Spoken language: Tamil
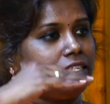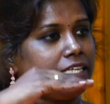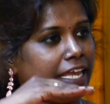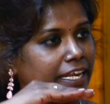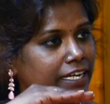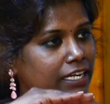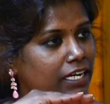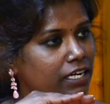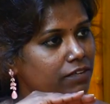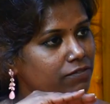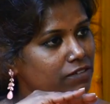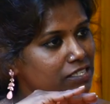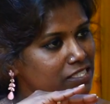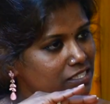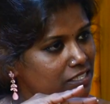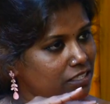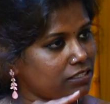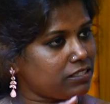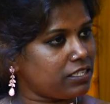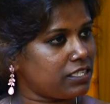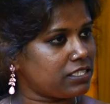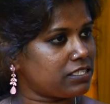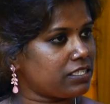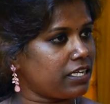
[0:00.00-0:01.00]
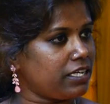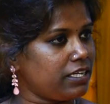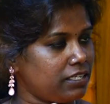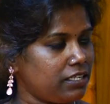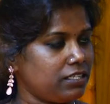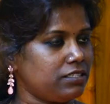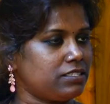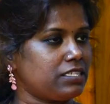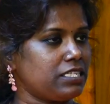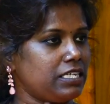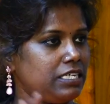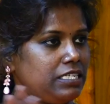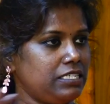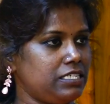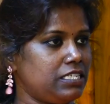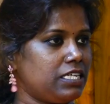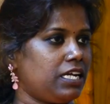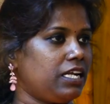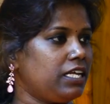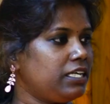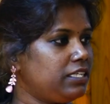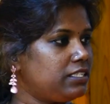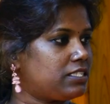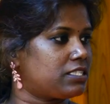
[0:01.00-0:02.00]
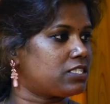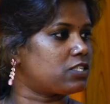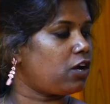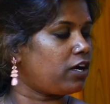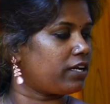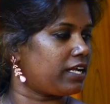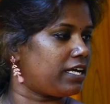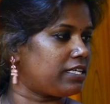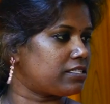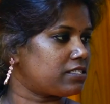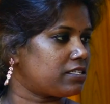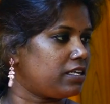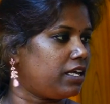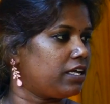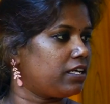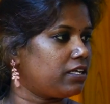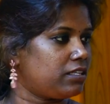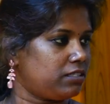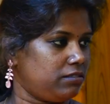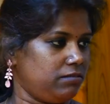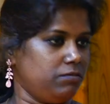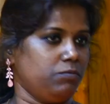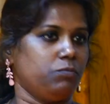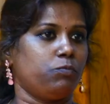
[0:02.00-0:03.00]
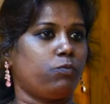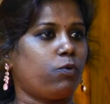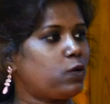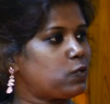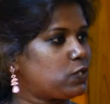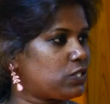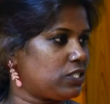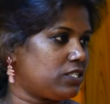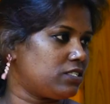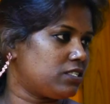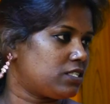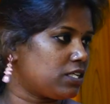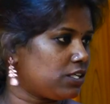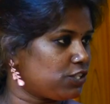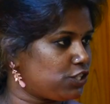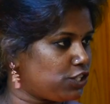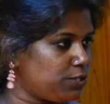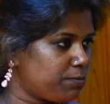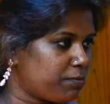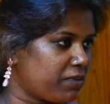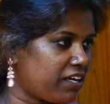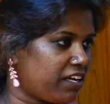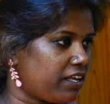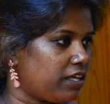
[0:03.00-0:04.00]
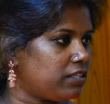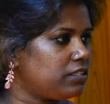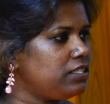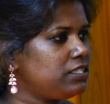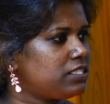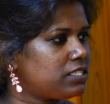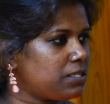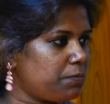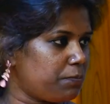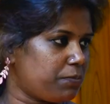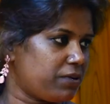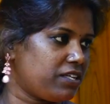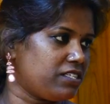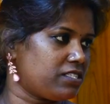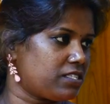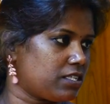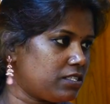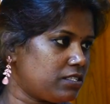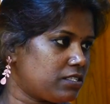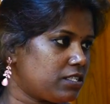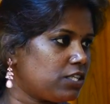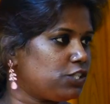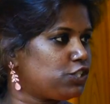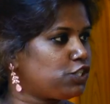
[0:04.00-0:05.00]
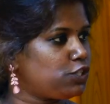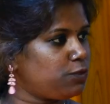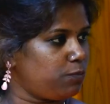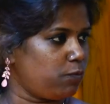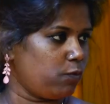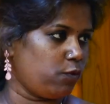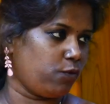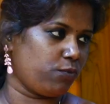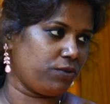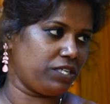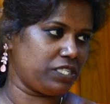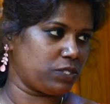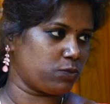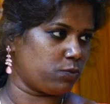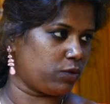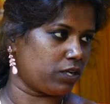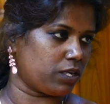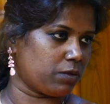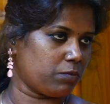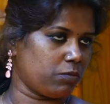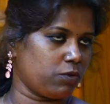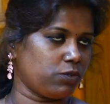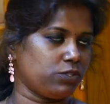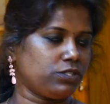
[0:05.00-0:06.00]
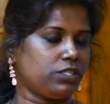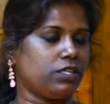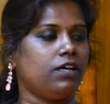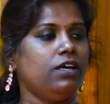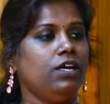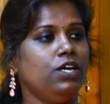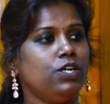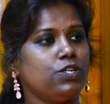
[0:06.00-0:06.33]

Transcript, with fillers: ஏற்கனவே செட்டஸ் சைட் சி இந்தியால இட்ஸ் நாட் ஆஸ் லைக் போஸ்ட் சென்சார்ஷிப் கிடையாது இட்ஸ் அ ப்ரீ சென்சார்ஷிப் மூவிஸ் வரும்பொழுது